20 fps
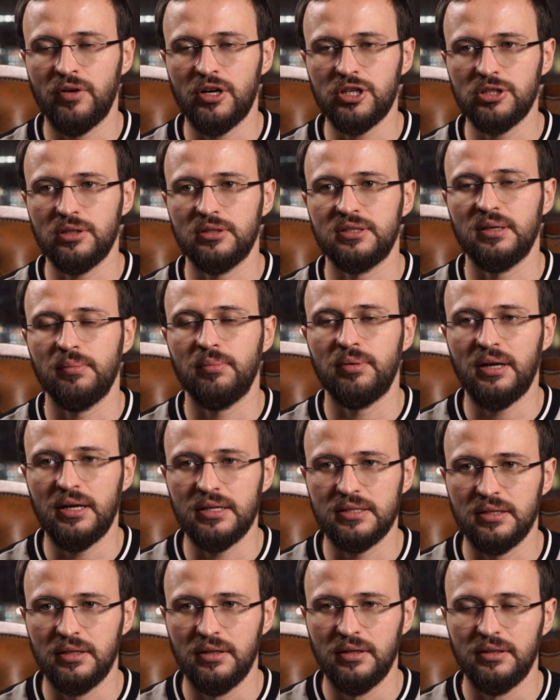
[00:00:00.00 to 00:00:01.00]
важно
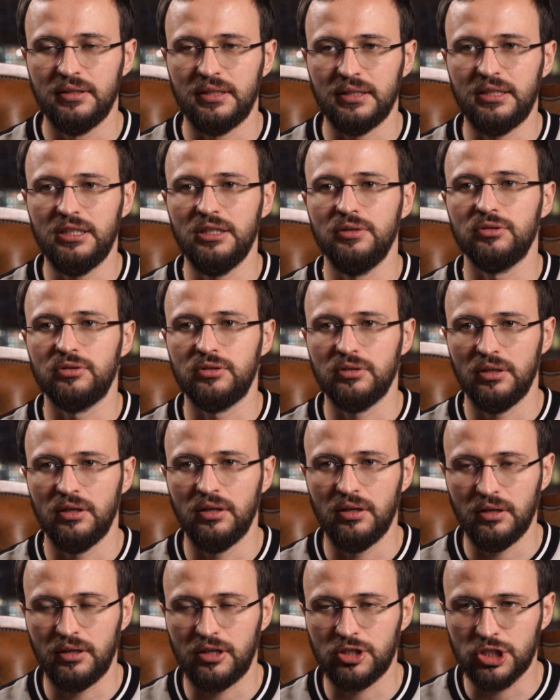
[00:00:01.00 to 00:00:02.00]
собрать такие вот
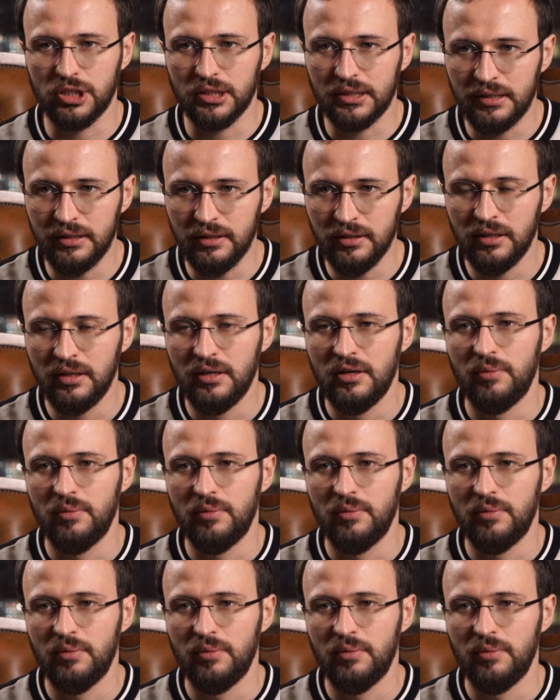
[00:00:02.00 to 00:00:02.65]
э, кошельки,